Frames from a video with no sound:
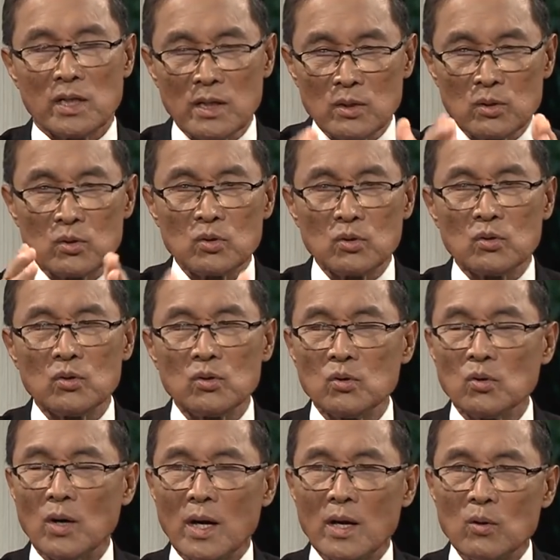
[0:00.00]
Intun
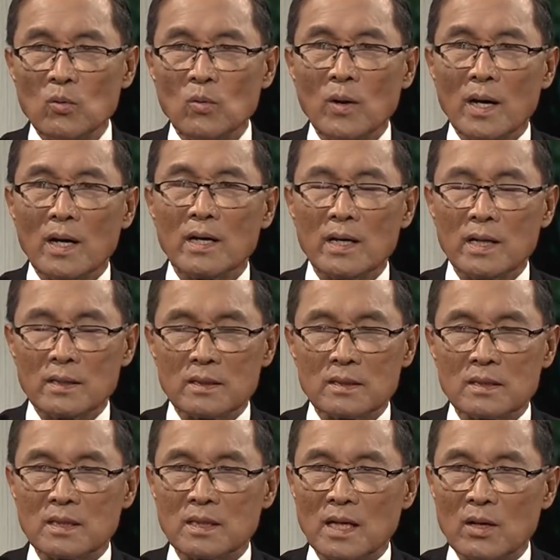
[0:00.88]
no aywanan
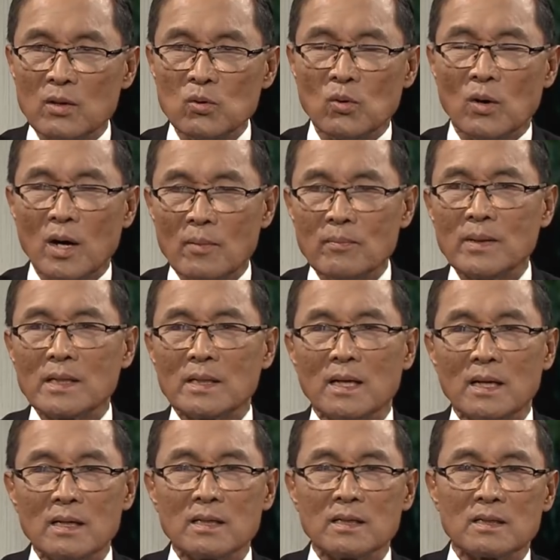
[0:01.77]
tayo
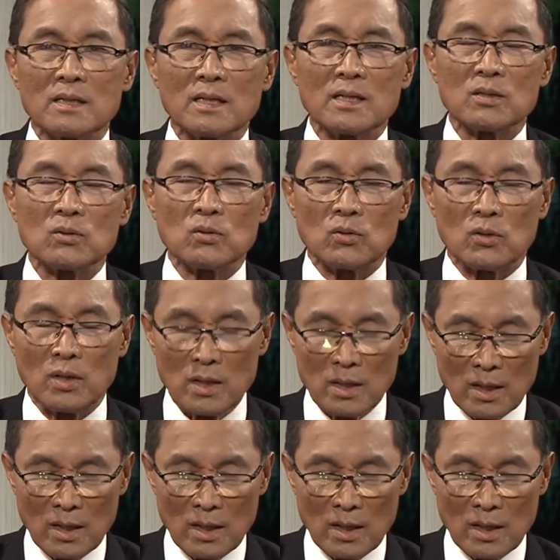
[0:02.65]
amatalik na gitoy.